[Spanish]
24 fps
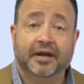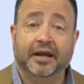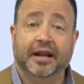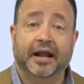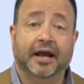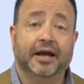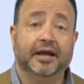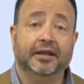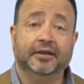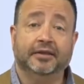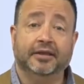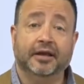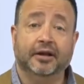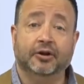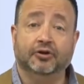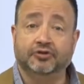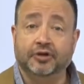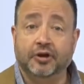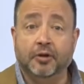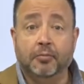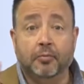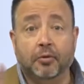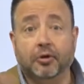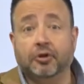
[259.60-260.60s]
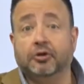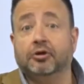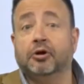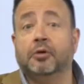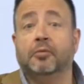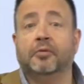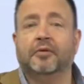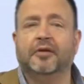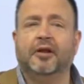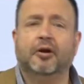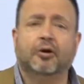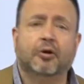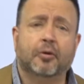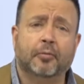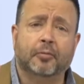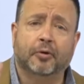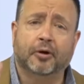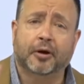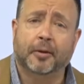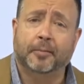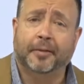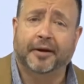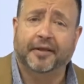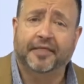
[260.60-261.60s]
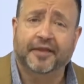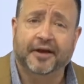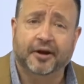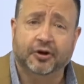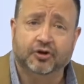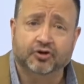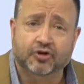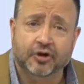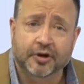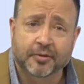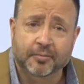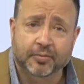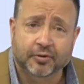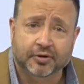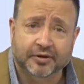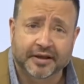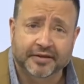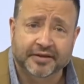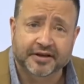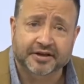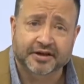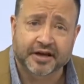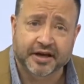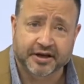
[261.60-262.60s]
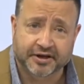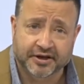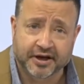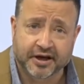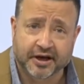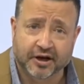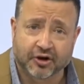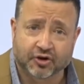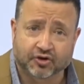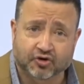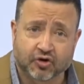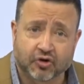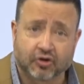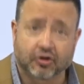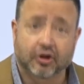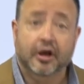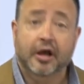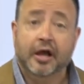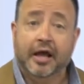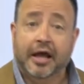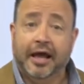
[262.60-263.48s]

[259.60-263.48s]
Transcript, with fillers: que la gente los tiene un poquito como de algo que parece que no son importantes y sí que lo son.